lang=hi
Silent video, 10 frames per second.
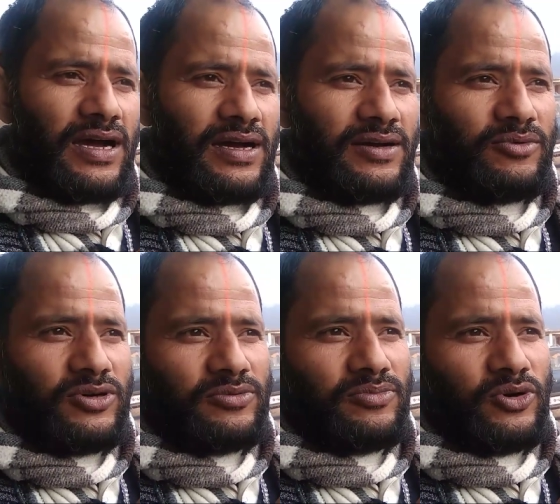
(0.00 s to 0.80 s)
हाँ
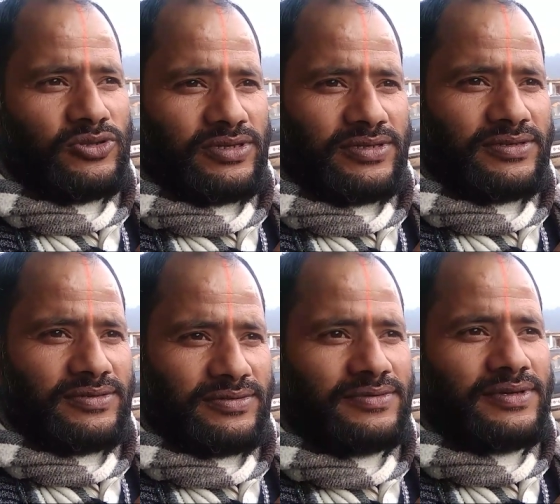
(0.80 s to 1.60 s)
वो बहुत
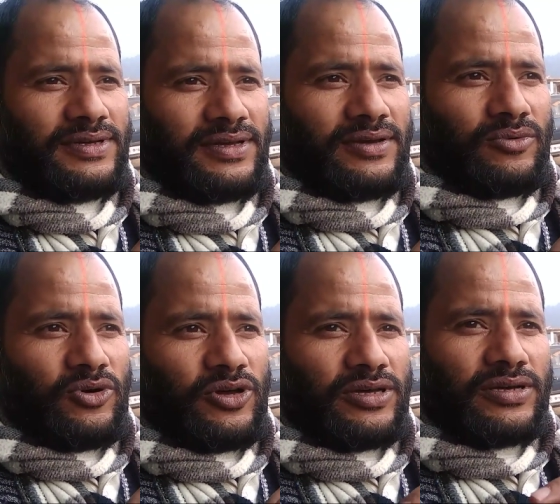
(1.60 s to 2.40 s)

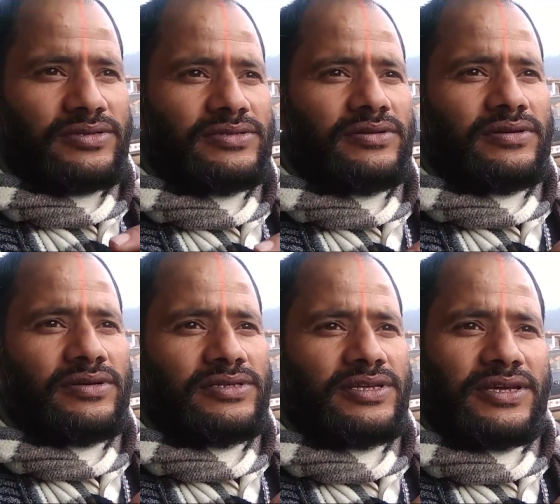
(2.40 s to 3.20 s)
वो हैं कि
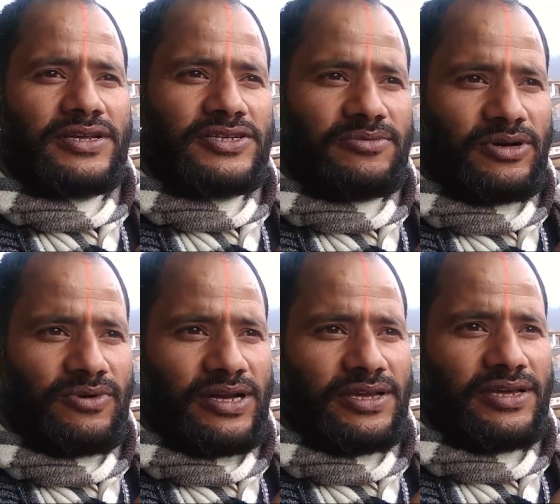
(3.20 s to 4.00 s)
श्री कृष्ण
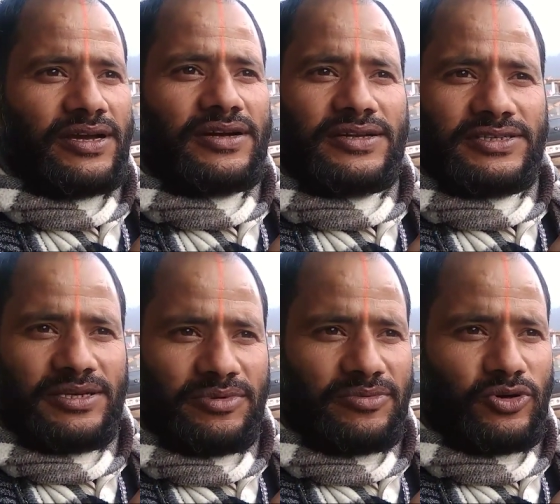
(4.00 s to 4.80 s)
भगवान के कंठ
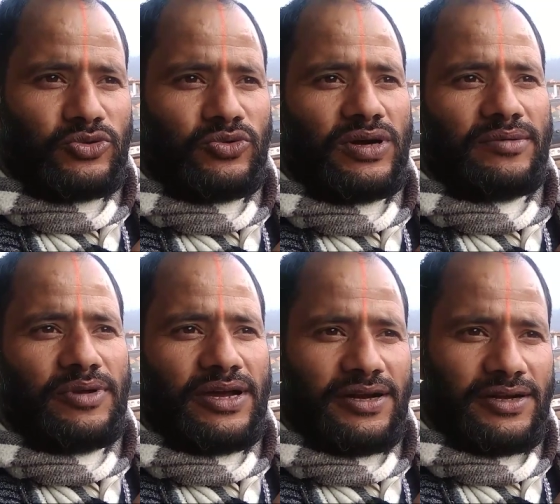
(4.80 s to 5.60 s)
से भी बहुतों का
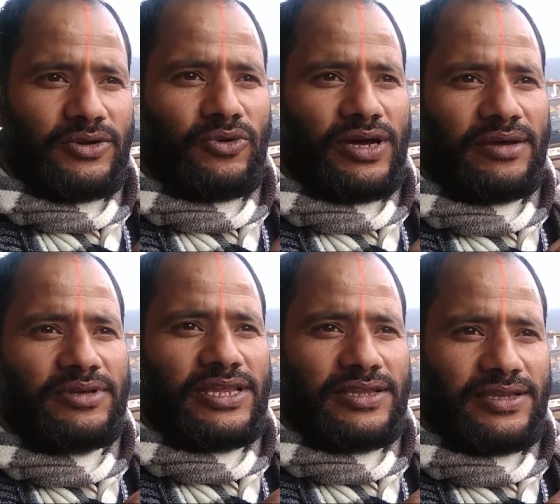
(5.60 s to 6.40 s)
प्रागट्य हुआ है
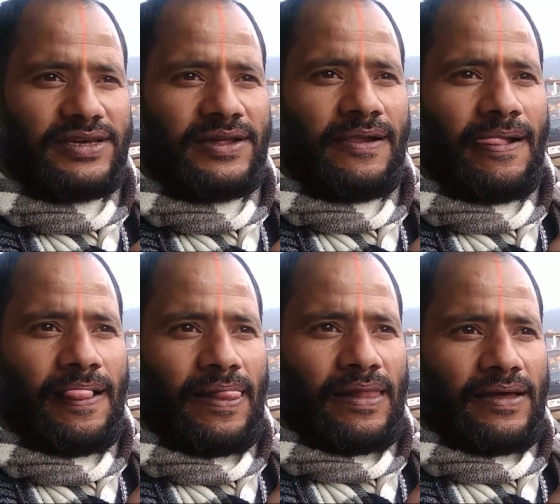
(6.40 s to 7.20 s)
बताते हैं
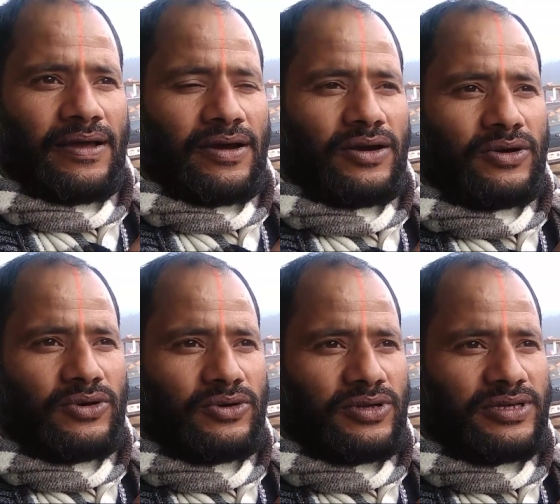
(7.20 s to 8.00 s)
अच्छा
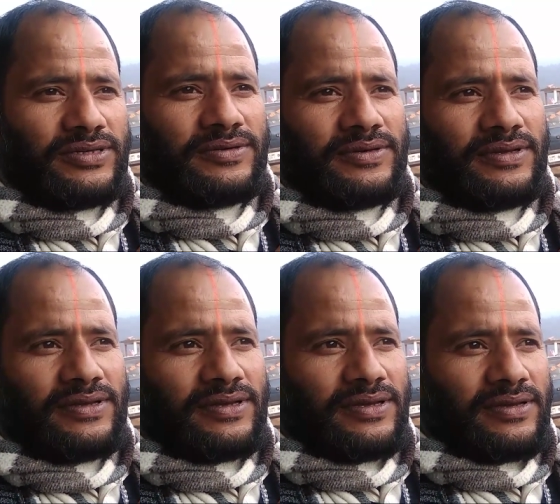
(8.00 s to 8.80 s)
और
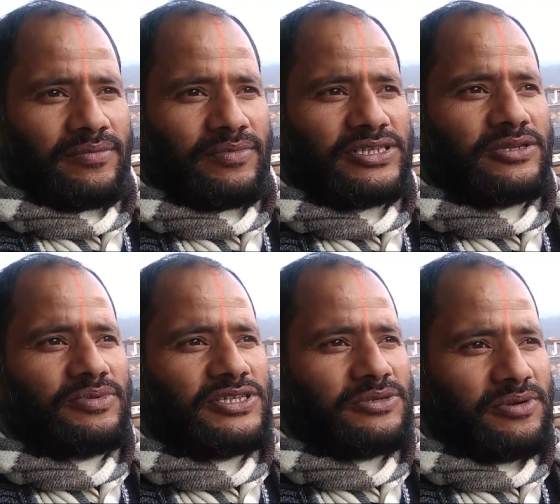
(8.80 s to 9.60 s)

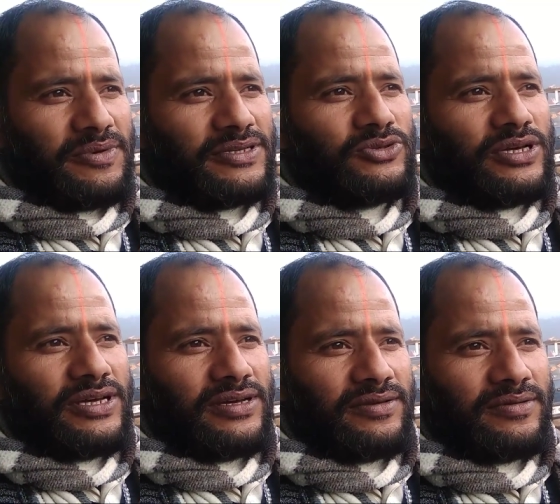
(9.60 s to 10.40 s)
बसंत पंचमी पर जो
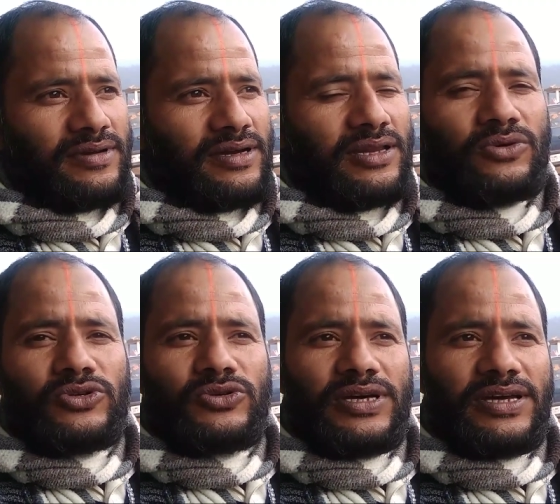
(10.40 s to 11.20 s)
है कल
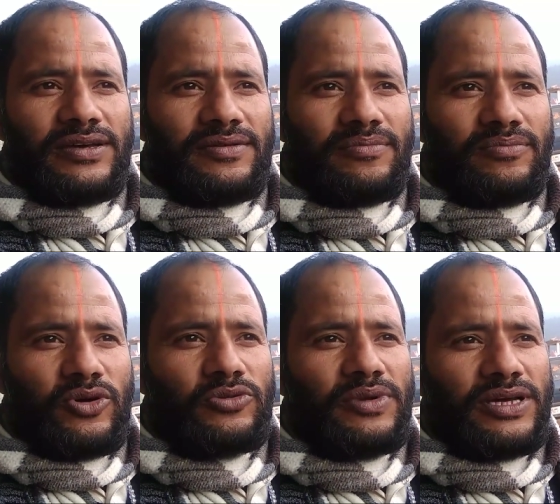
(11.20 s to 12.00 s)
को जो है
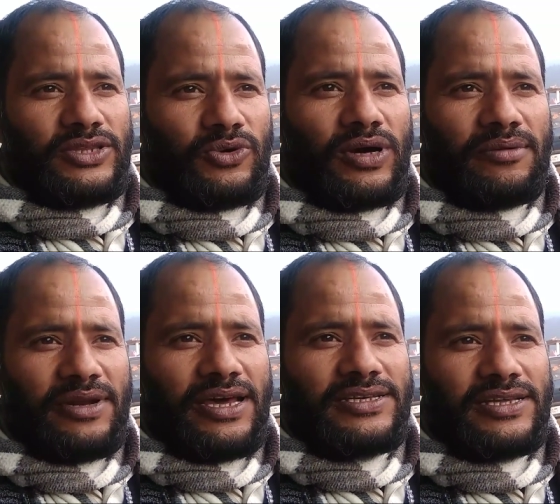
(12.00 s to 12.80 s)
बहुत बड़ा त्यौहार
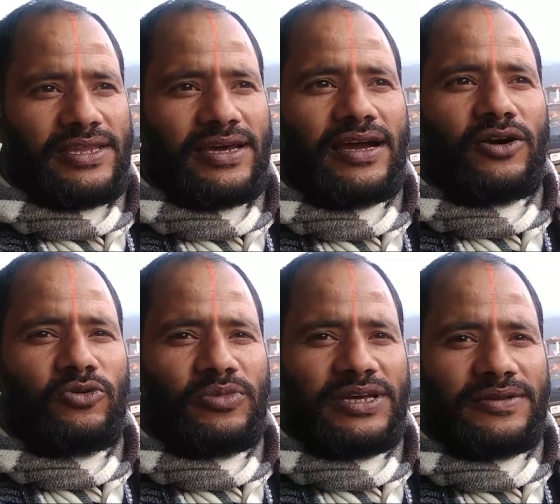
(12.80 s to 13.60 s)
मनाया जाता है
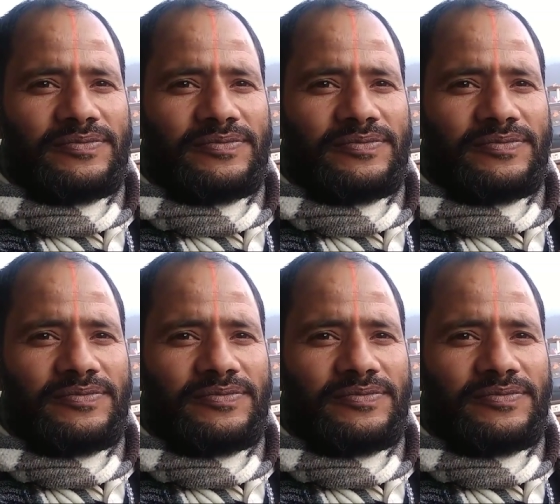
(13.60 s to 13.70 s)
गाँव में